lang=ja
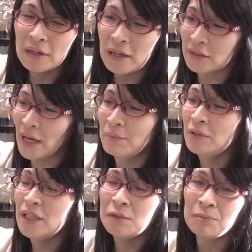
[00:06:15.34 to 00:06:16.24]
あの
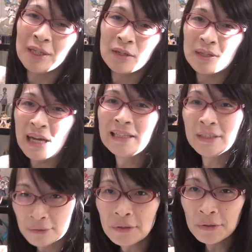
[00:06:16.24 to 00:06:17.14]
サブディスプレイではない
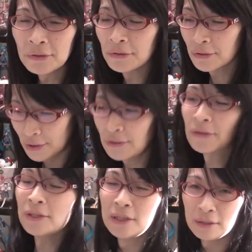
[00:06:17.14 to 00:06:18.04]
ぞということを強
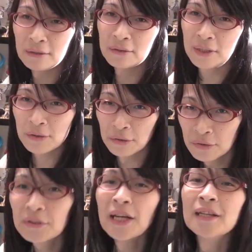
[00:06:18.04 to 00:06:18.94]
く言ってるそれは
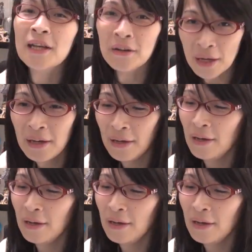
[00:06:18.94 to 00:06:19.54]
当然だよね